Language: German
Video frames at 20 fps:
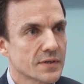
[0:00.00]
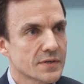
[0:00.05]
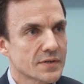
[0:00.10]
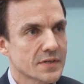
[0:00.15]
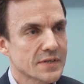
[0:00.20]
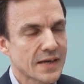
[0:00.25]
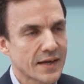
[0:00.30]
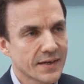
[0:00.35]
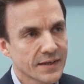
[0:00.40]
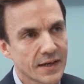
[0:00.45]
dass
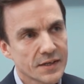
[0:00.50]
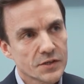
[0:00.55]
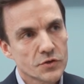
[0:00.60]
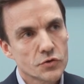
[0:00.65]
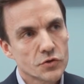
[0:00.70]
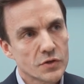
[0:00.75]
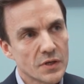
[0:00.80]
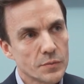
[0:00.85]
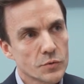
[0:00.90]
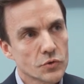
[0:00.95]
das
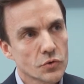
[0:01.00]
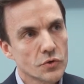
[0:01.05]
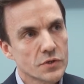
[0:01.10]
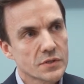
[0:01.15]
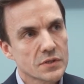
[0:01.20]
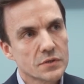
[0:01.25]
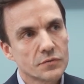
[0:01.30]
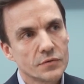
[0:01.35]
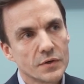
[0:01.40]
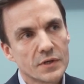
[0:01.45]
Anreizsystem so
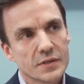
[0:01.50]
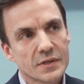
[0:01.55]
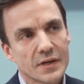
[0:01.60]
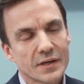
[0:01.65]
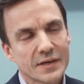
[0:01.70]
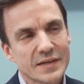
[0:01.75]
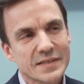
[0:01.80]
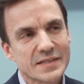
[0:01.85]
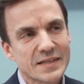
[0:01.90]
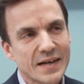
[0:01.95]
ist, dass viele
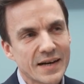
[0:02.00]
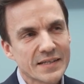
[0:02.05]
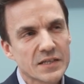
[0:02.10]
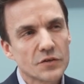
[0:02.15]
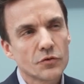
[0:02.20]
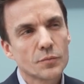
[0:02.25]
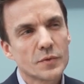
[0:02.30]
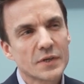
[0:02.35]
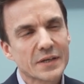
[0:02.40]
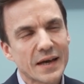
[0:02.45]
sagen, es zahlt
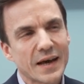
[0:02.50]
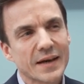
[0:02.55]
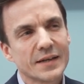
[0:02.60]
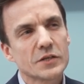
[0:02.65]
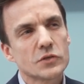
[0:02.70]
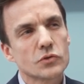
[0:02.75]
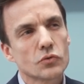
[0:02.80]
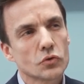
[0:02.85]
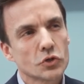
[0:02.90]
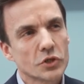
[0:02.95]
sich für mich gar
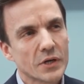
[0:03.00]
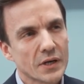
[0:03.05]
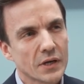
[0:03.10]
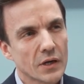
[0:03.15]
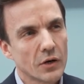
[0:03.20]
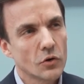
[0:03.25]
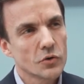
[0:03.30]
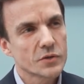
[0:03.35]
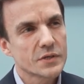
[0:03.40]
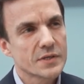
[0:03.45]
nicht so stark
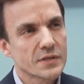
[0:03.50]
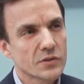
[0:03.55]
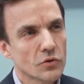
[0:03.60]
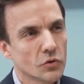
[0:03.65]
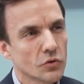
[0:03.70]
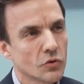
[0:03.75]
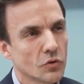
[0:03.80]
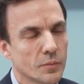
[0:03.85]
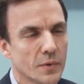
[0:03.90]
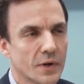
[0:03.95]
aus, jetzt
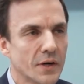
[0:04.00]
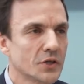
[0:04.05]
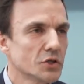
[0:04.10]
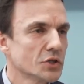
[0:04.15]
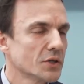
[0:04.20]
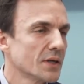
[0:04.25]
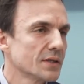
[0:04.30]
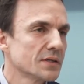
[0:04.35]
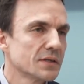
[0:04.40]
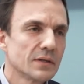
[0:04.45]
doch nochmal
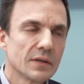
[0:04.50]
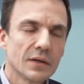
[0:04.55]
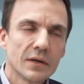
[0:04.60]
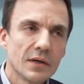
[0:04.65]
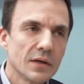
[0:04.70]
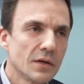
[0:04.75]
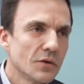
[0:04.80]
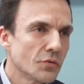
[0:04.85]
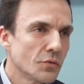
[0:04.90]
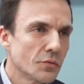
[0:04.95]
statt
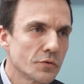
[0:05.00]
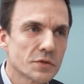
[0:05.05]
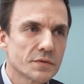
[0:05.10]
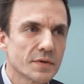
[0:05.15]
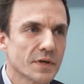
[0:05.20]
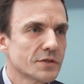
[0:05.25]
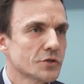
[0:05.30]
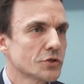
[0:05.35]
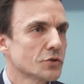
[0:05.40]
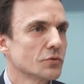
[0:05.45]

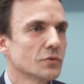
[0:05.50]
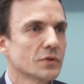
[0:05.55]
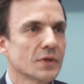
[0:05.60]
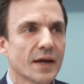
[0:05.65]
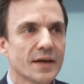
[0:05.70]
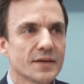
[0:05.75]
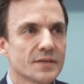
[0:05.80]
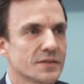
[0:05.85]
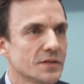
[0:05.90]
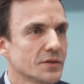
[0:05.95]
25 Stunden
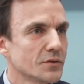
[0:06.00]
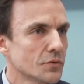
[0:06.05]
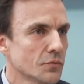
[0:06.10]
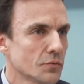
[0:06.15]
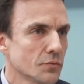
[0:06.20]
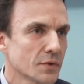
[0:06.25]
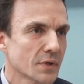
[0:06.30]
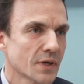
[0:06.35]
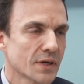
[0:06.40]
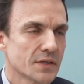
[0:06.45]
30 oder
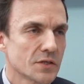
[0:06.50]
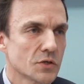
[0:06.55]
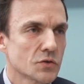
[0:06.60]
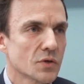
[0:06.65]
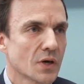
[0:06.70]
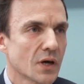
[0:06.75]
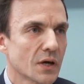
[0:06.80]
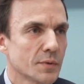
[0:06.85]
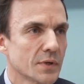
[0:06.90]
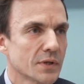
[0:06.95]
35
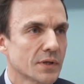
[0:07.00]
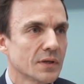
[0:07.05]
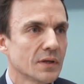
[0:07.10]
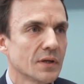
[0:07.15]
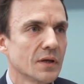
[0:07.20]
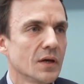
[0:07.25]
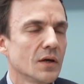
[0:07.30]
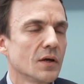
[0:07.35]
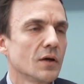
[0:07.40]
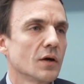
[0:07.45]
zu arbeiten
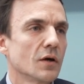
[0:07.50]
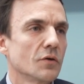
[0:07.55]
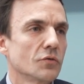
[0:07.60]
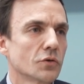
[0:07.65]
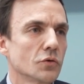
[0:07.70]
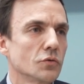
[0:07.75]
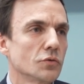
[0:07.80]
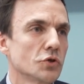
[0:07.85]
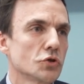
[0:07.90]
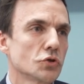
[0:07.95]

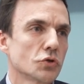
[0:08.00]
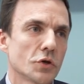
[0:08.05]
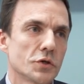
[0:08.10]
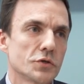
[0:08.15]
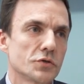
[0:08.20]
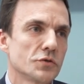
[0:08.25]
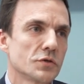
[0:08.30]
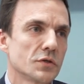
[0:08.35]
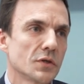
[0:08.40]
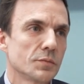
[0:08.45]
aufgrund des
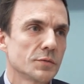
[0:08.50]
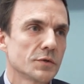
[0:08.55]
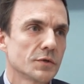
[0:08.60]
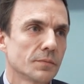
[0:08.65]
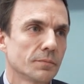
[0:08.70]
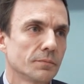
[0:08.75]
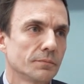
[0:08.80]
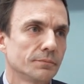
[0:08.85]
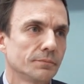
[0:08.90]
Steuersystems.